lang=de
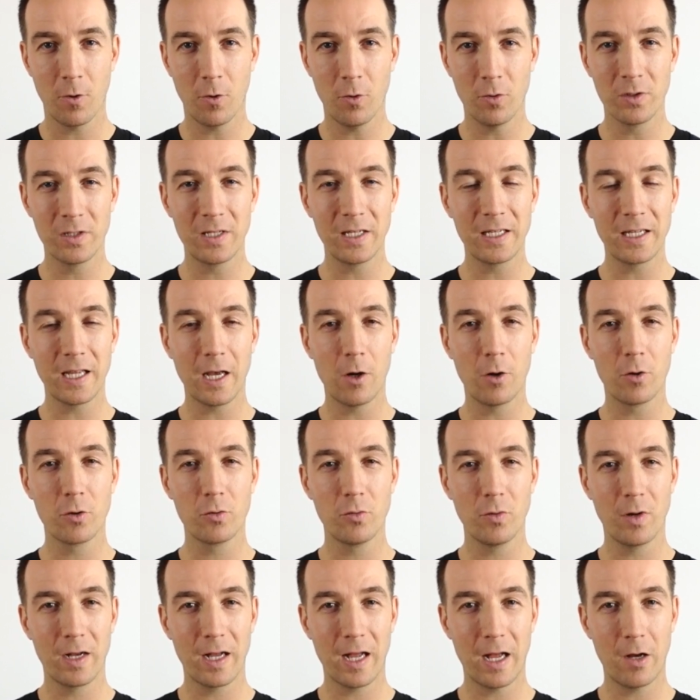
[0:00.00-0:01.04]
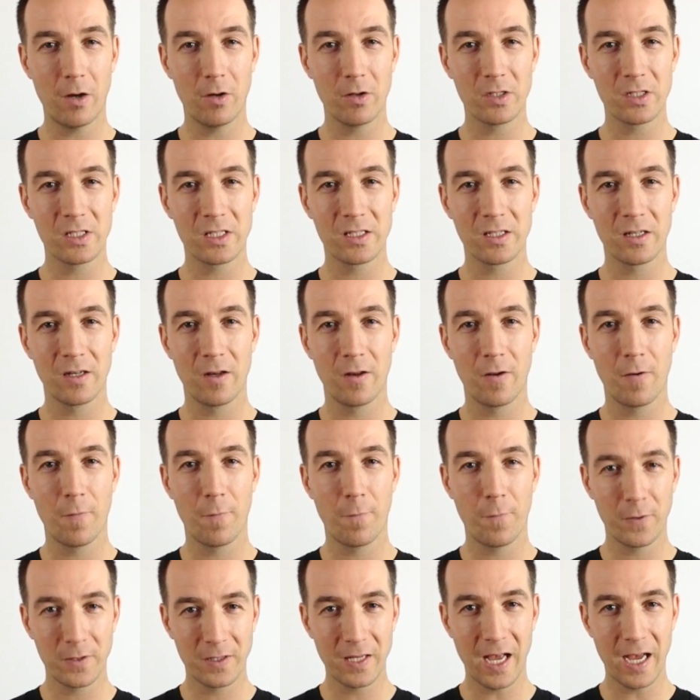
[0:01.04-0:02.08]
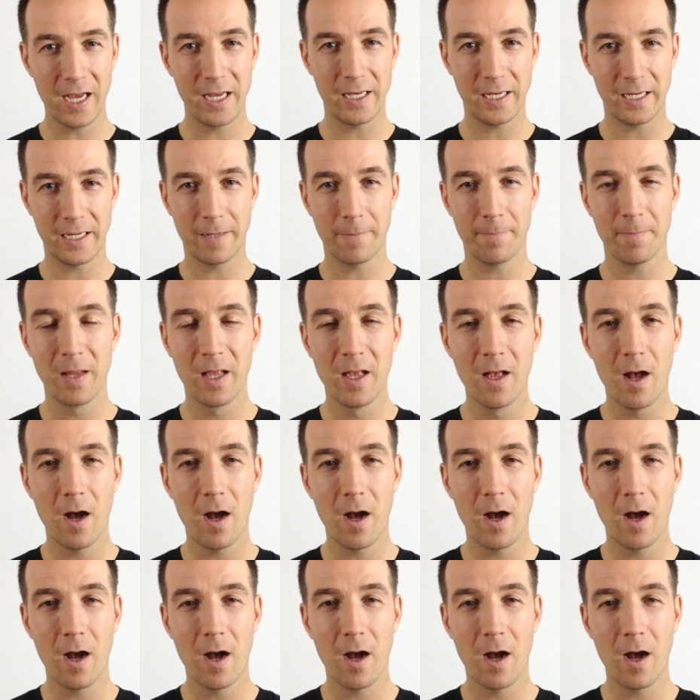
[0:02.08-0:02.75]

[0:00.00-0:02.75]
und dich auch durchaus verteidigen.